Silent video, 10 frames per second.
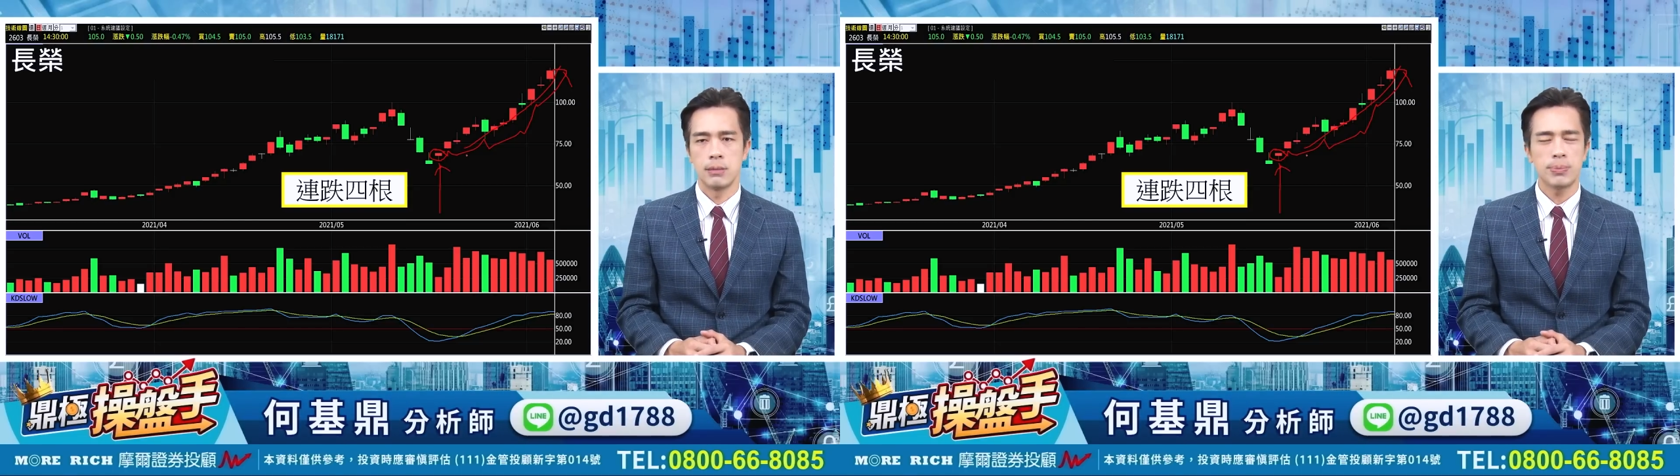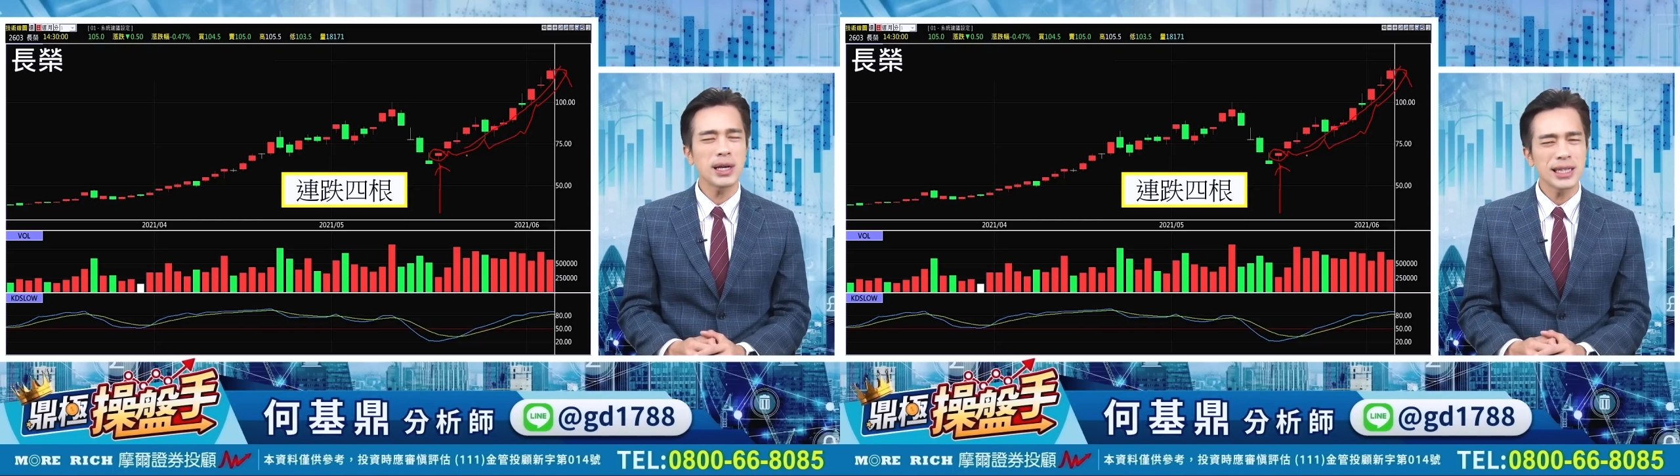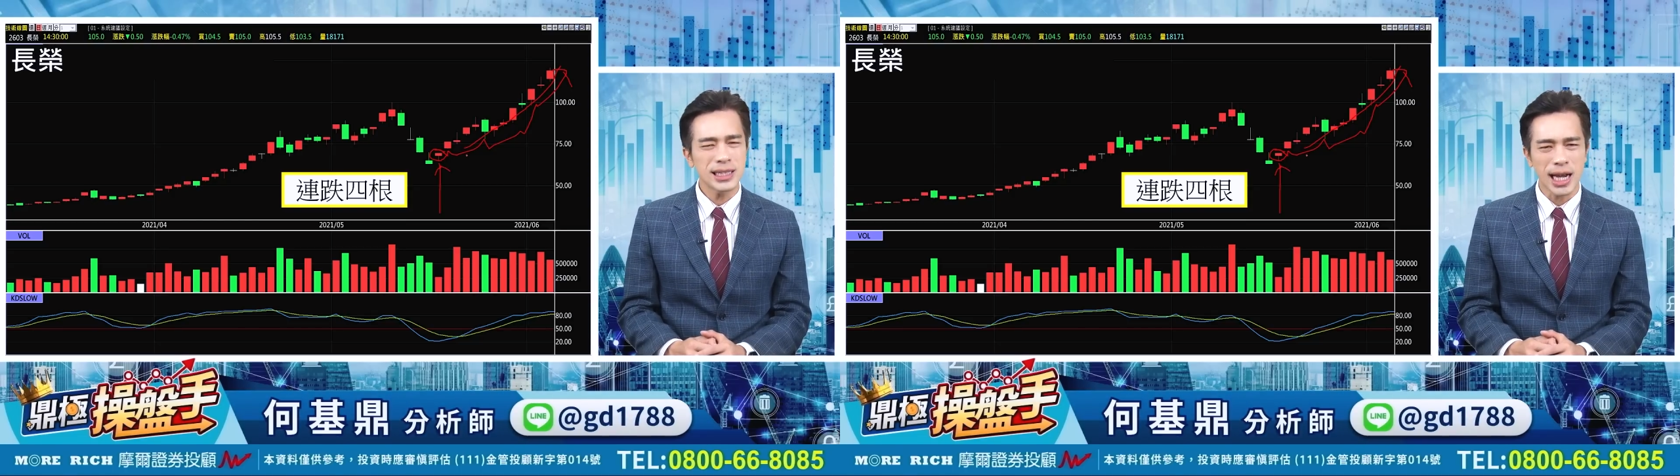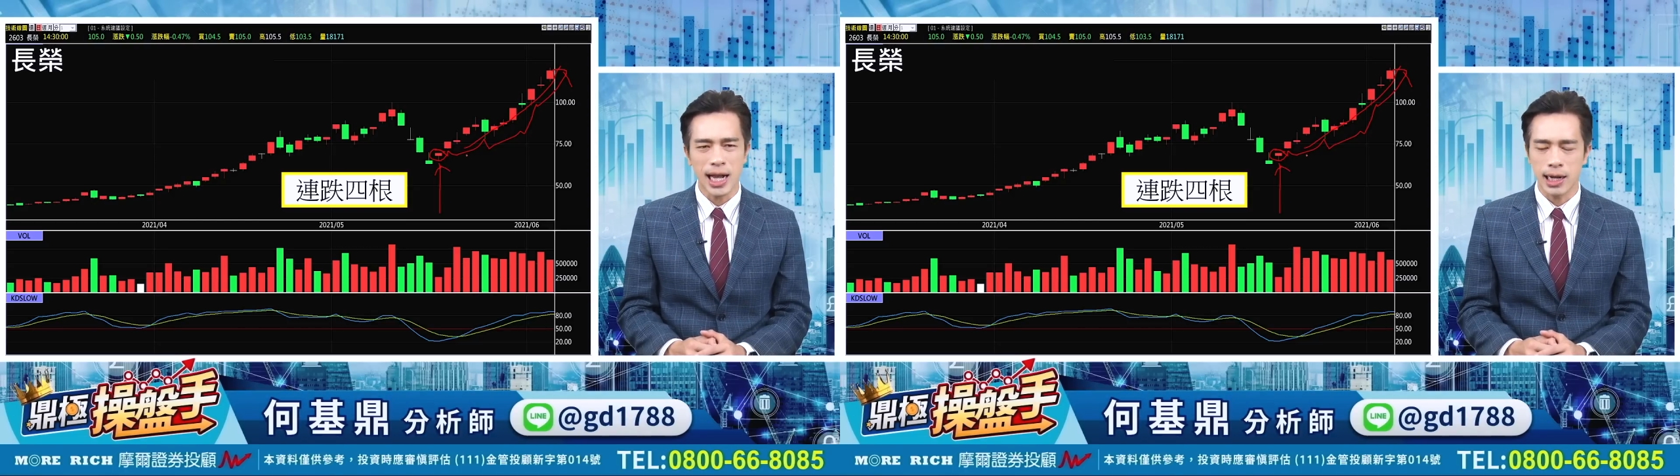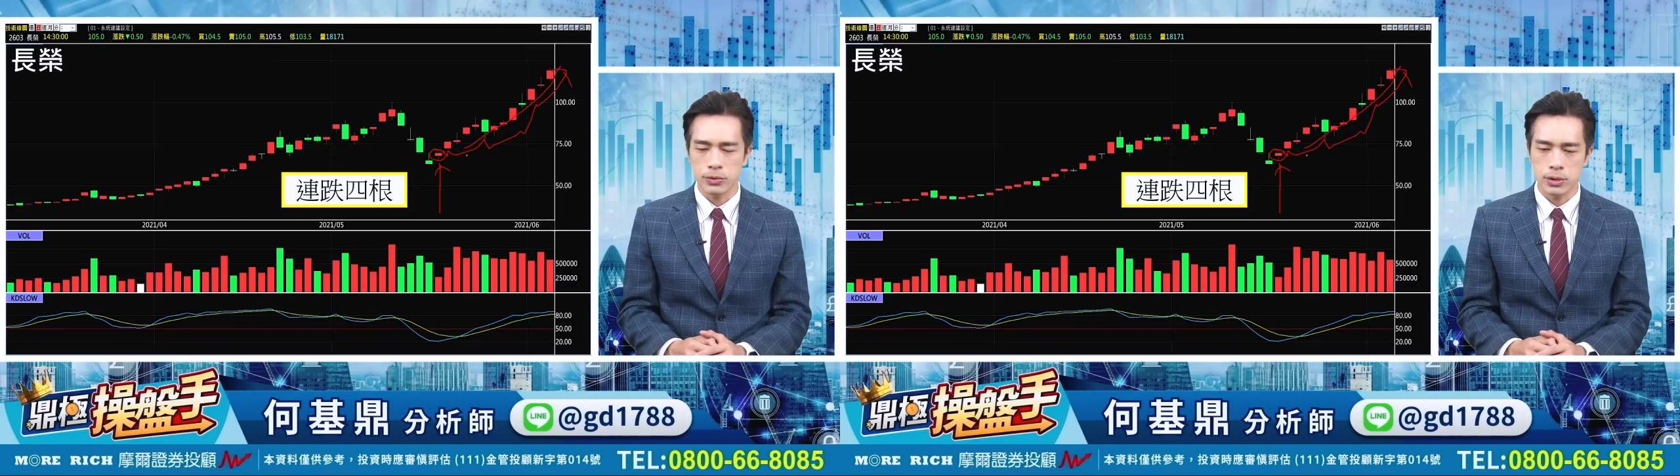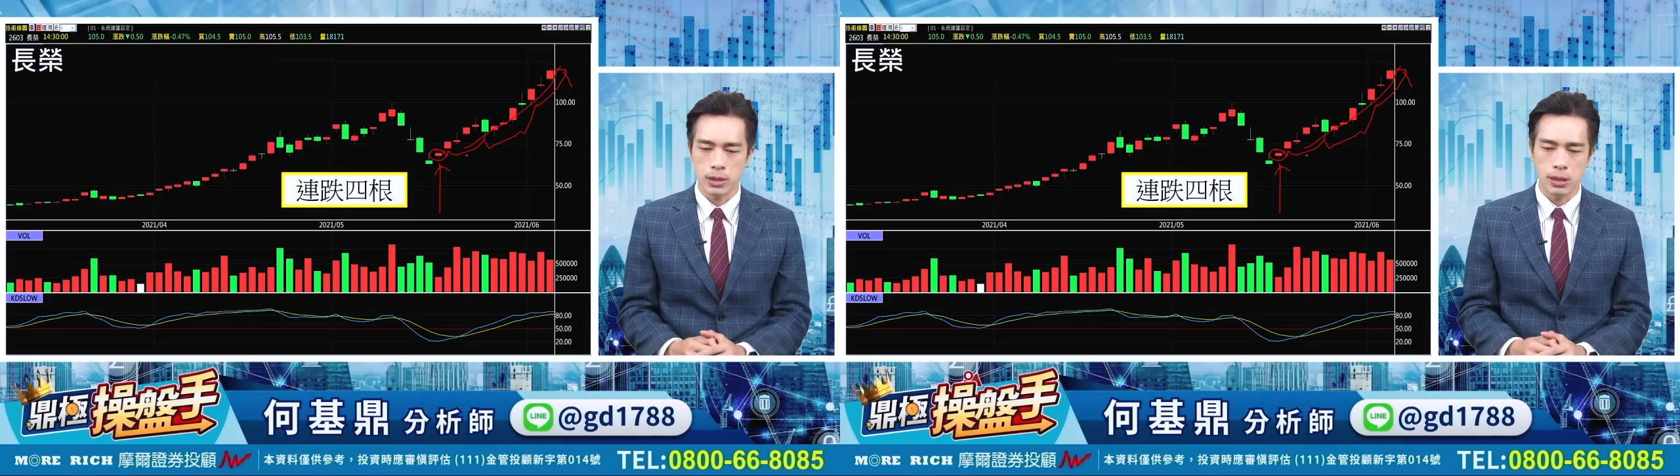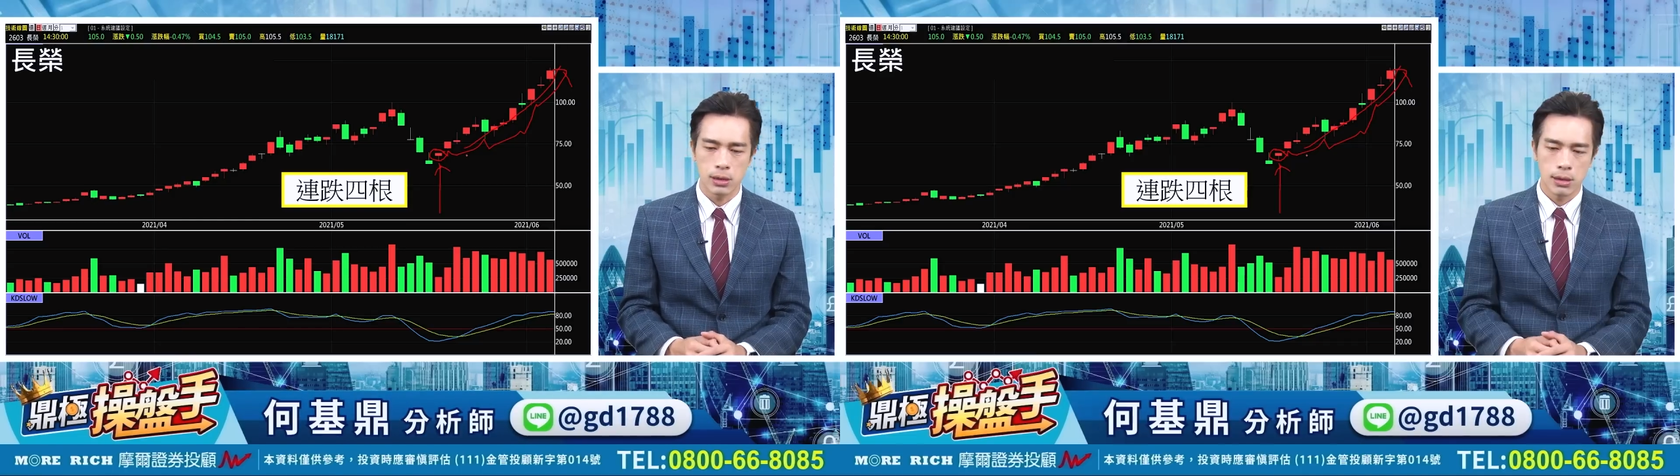不要再讲航运了。